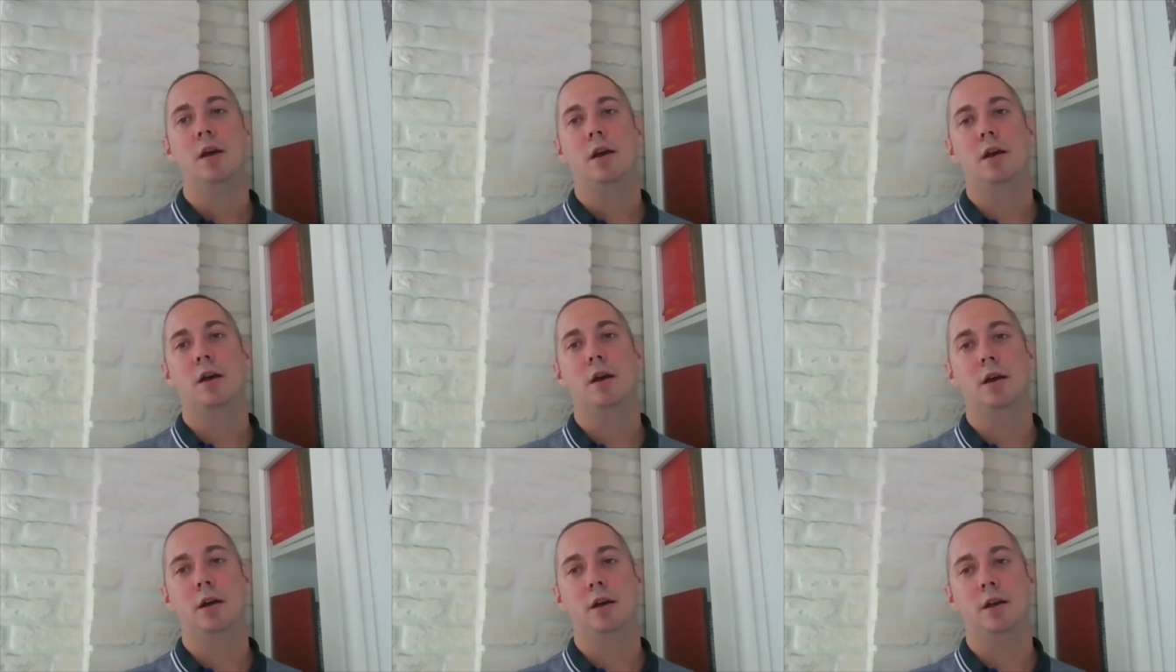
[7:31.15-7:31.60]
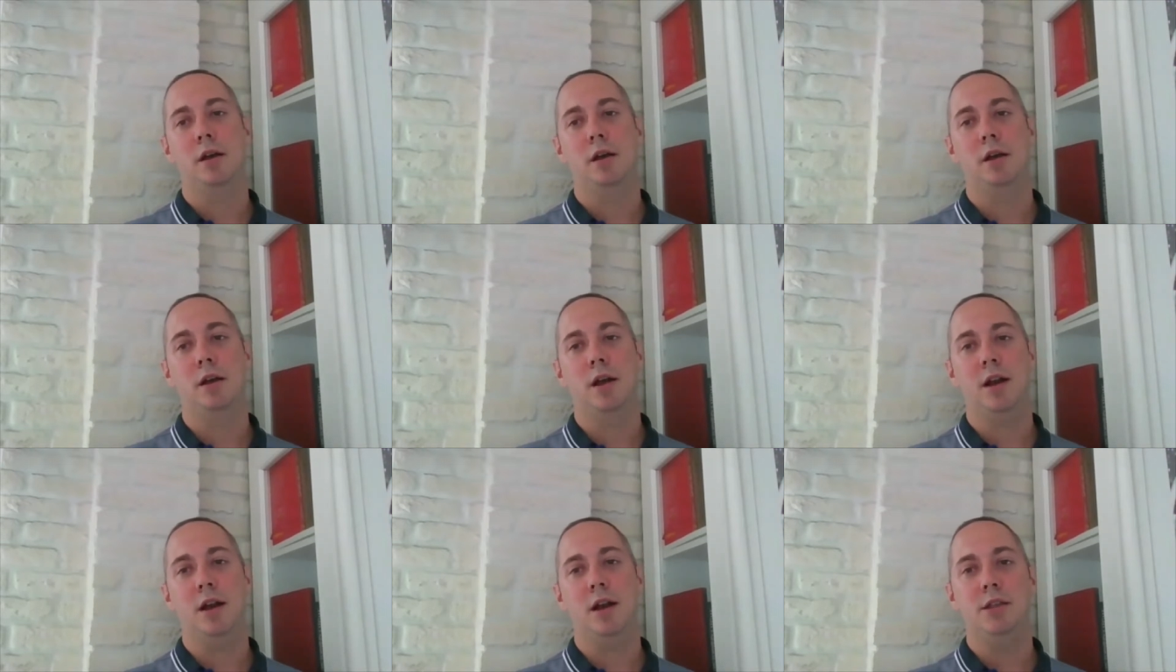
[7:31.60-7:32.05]
а,
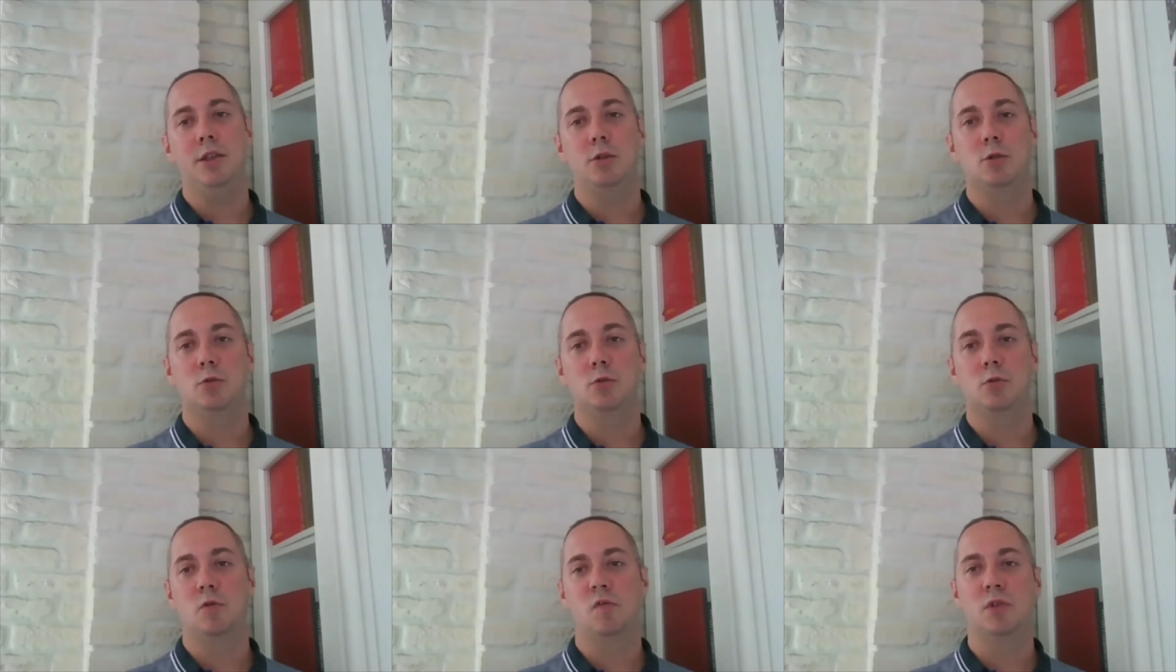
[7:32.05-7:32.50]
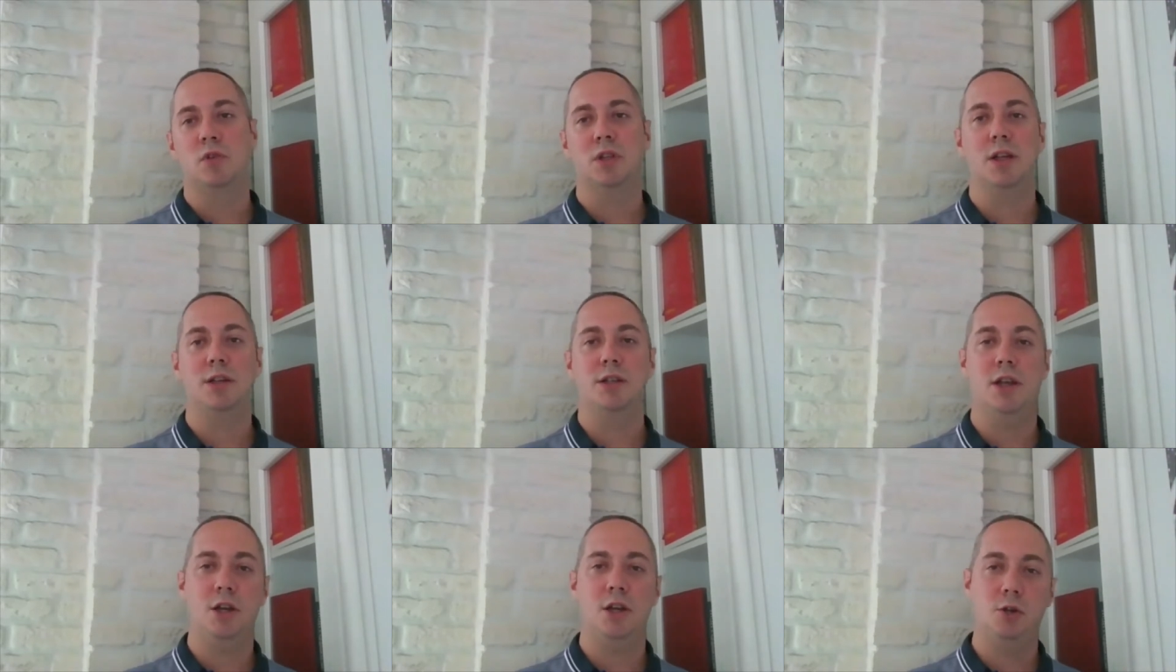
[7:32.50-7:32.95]
границу,
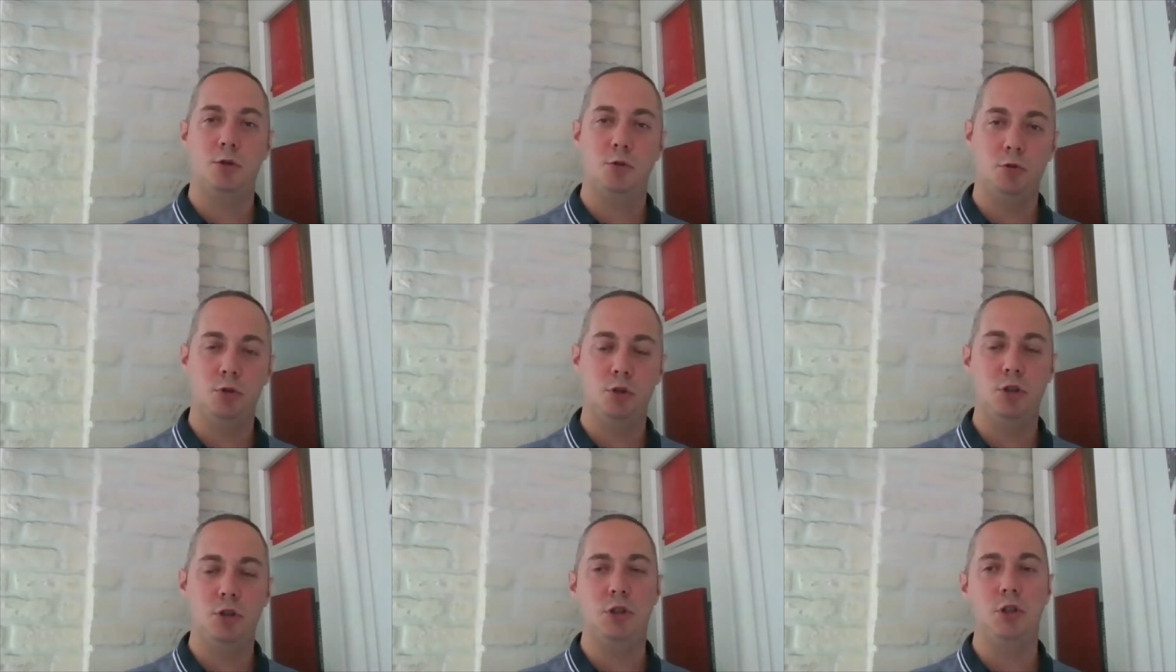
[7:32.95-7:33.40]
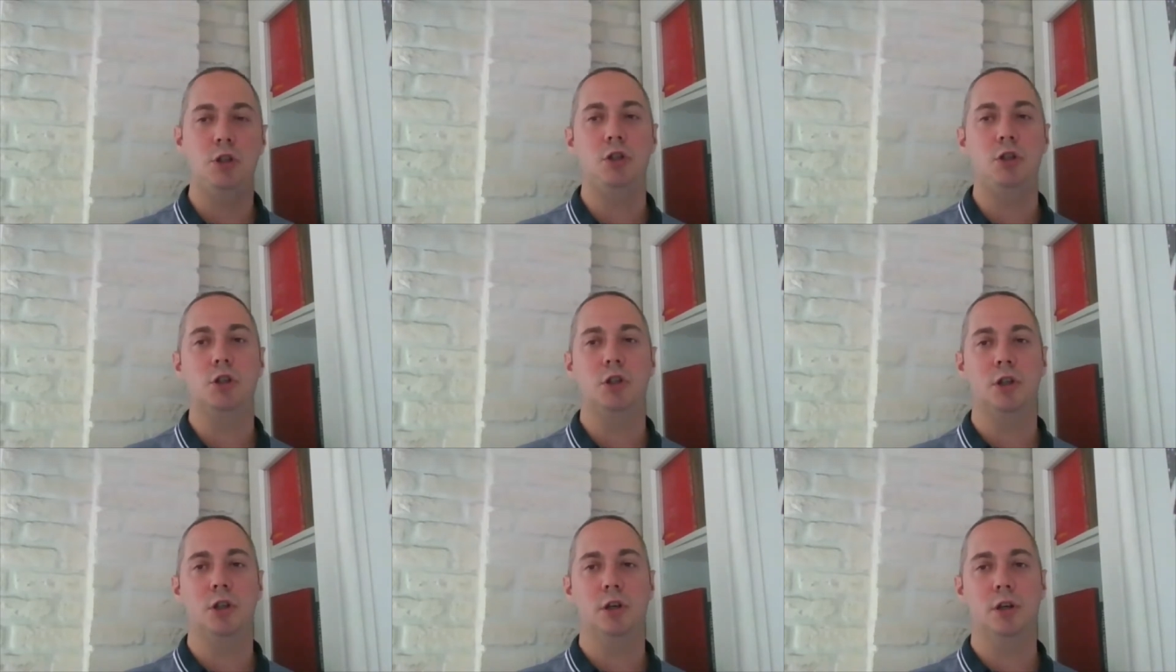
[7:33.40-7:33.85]
восходящую
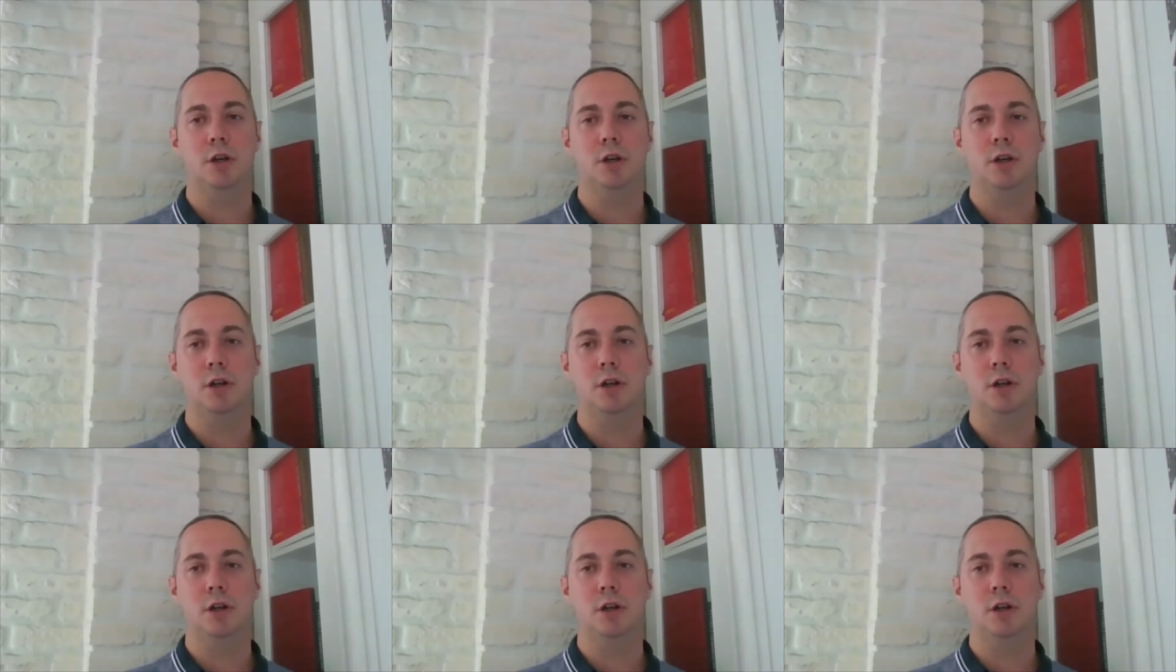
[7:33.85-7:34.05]
частично